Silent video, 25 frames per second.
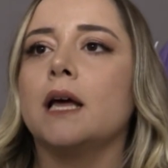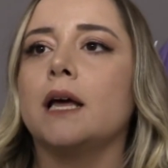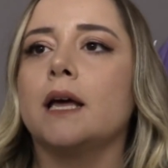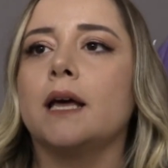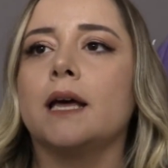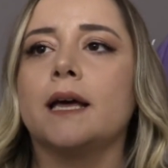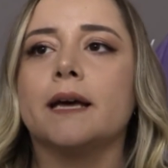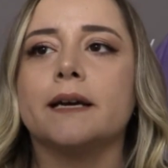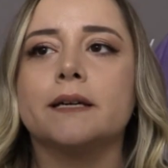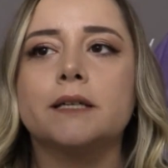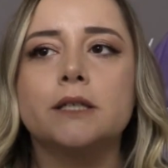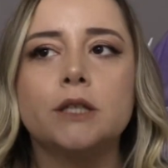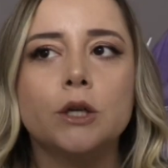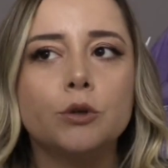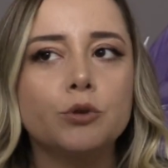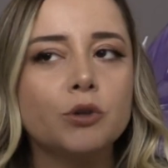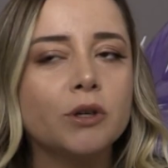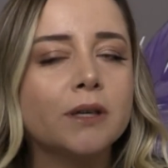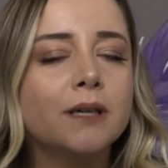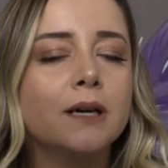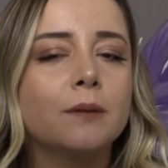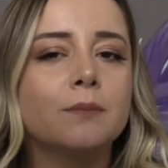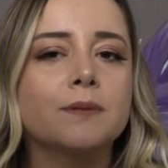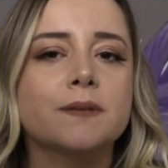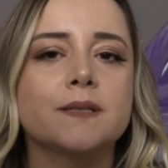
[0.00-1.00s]
Ee,
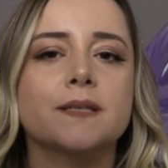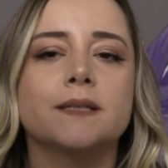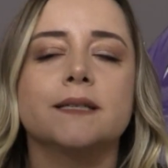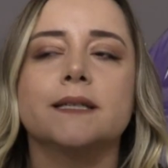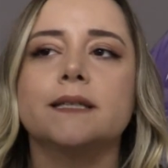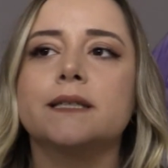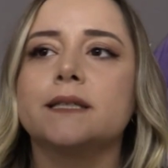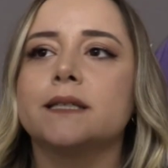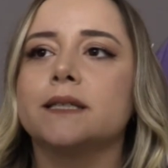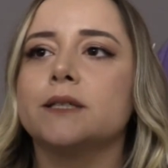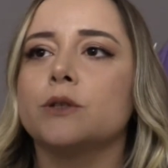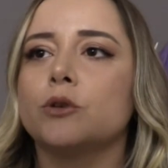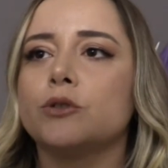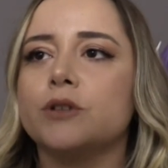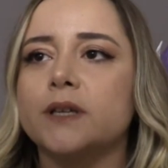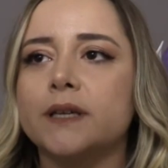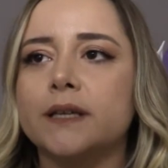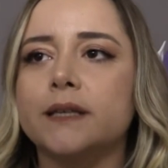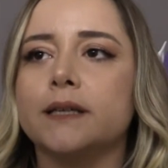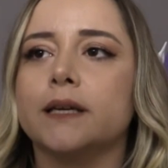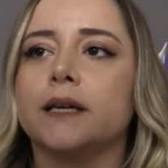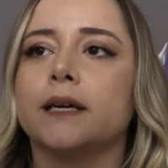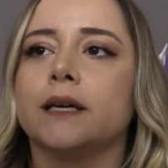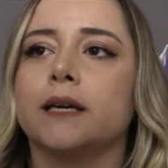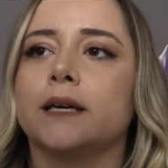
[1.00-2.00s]
kronik kabızlık,
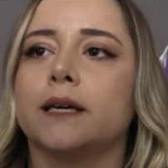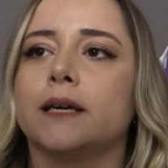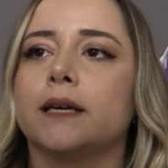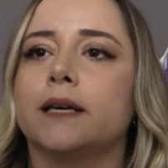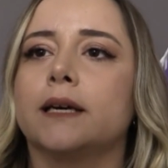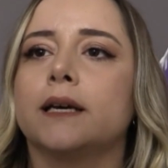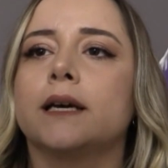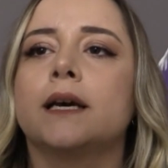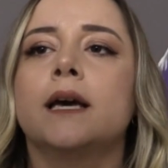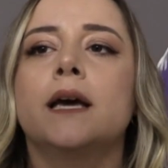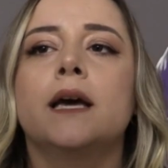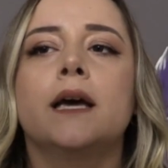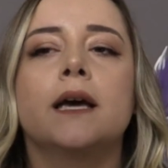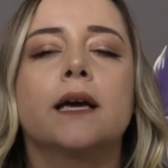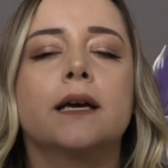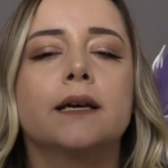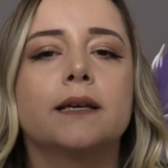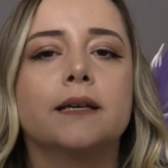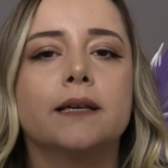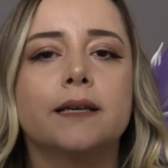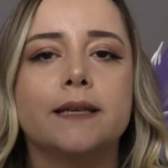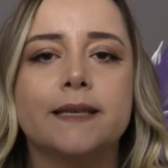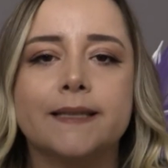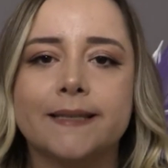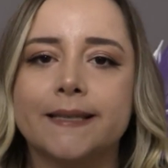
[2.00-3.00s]
kronik e,
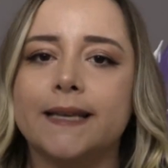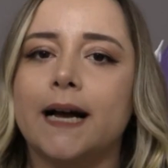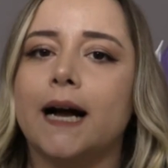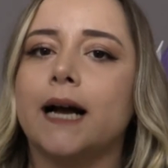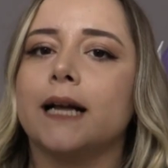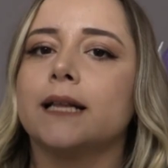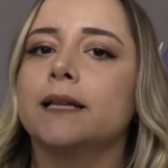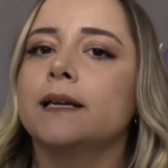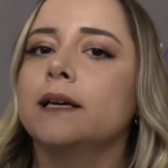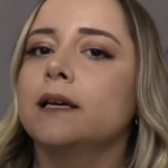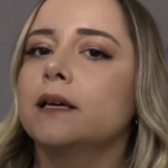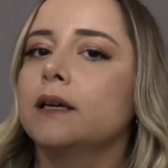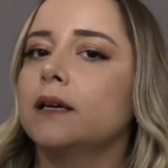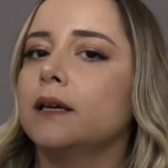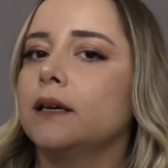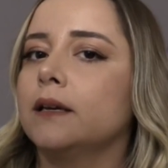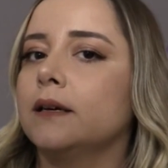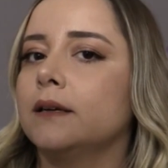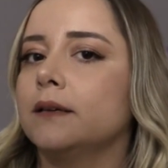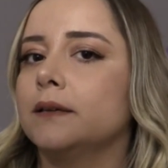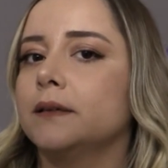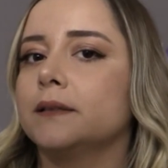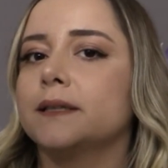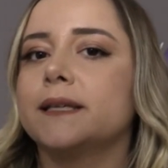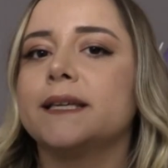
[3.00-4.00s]
ishal,
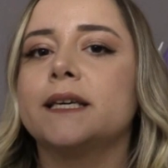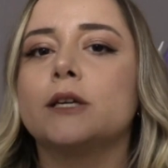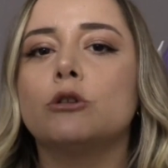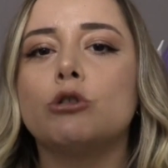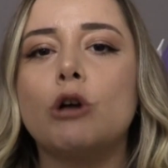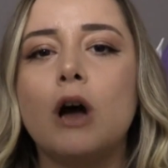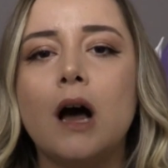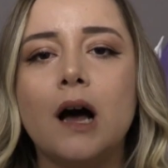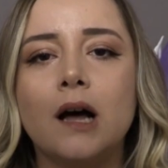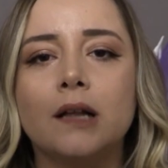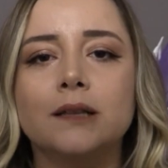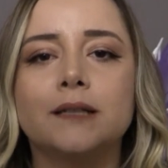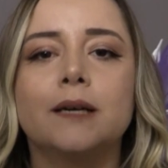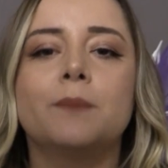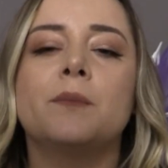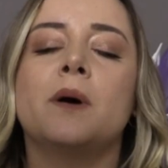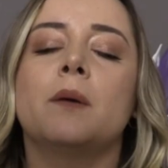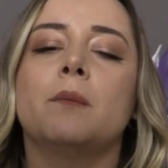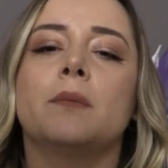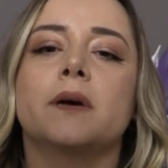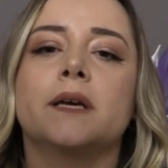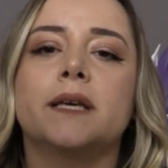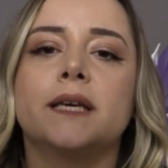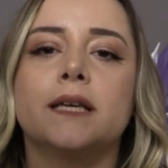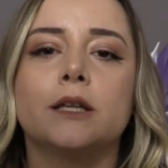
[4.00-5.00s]
e, kilo
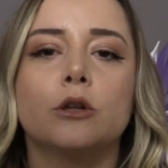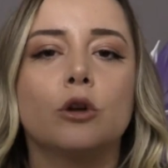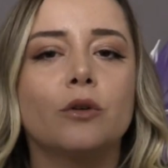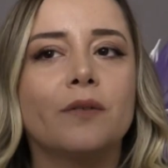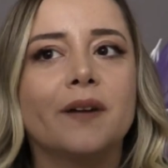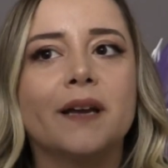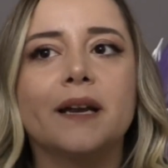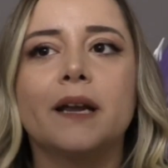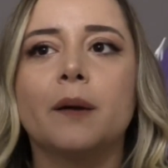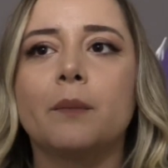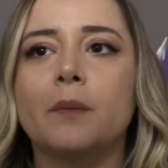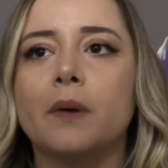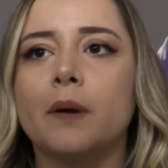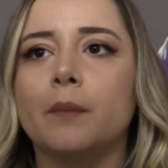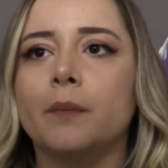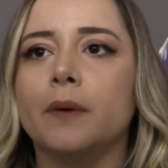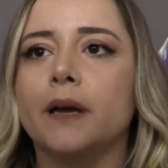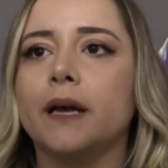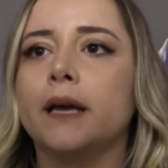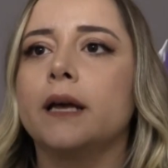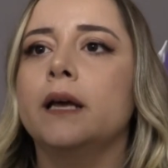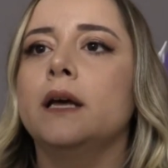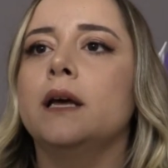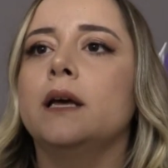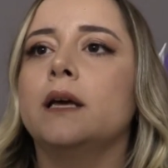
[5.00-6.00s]
alamama, kilo
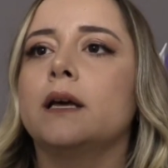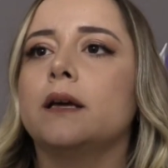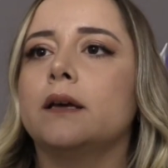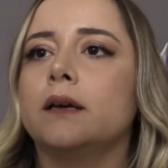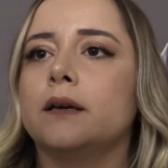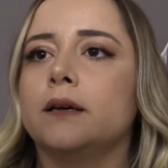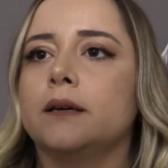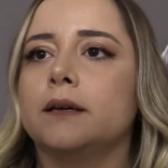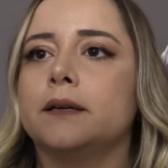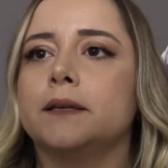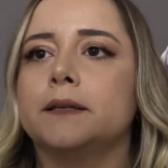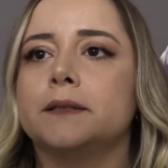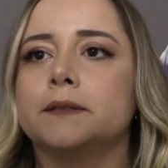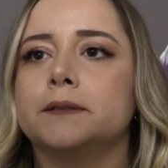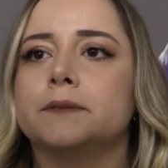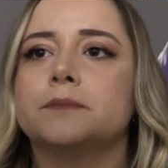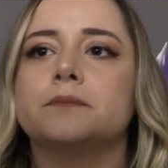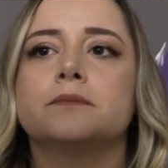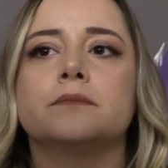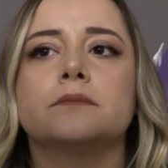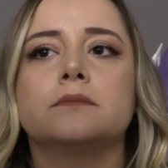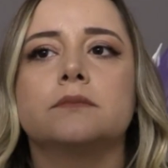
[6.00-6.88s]
verememe, e,